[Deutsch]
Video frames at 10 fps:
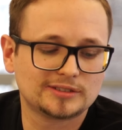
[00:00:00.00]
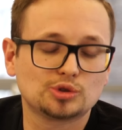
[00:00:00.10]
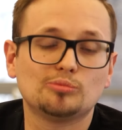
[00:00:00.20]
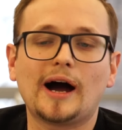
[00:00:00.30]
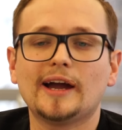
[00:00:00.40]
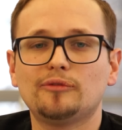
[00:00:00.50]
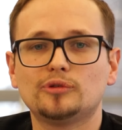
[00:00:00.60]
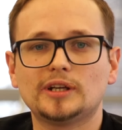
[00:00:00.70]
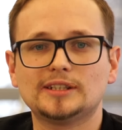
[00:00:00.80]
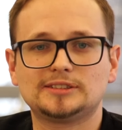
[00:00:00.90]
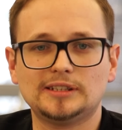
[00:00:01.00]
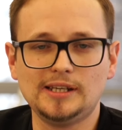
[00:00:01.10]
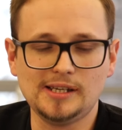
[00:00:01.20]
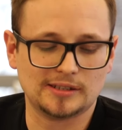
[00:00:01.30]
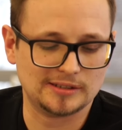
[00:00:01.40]
zum iPhone
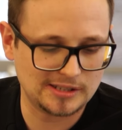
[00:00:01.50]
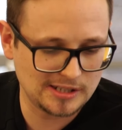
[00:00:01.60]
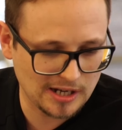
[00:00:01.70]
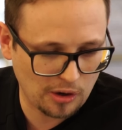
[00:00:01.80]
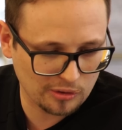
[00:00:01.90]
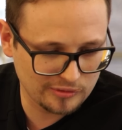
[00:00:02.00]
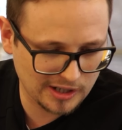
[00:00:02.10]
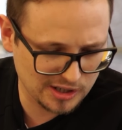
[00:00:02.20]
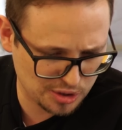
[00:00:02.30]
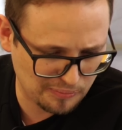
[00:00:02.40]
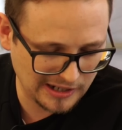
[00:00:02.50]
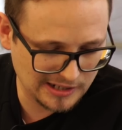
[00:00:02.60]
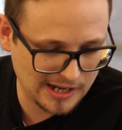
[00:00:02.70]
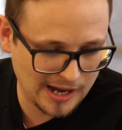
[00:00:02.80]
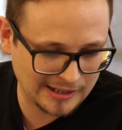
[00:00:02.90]
SE, die auch wirklich
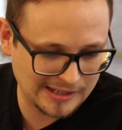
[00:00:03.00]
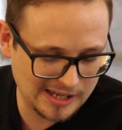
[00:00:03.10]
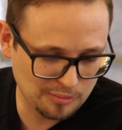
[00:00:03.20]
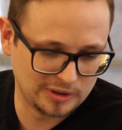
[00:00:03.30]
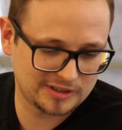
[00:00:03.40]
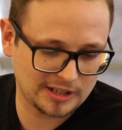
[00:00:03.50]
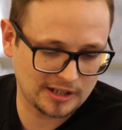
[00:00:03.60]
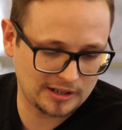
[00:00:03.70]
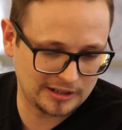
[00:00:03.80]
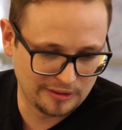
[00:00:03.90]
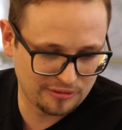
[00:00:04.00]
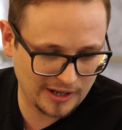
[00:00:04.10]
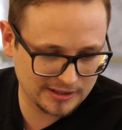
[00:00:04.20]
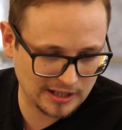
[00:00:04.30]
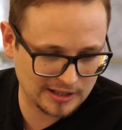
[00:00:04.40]
spannende Ergebnisse
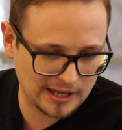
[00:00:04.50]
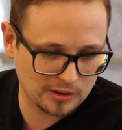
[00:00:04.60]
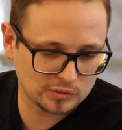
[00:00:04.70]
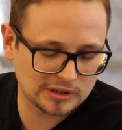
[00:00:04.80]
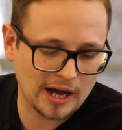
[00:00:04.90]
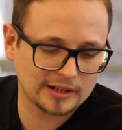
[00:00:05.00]
liefert, denn unter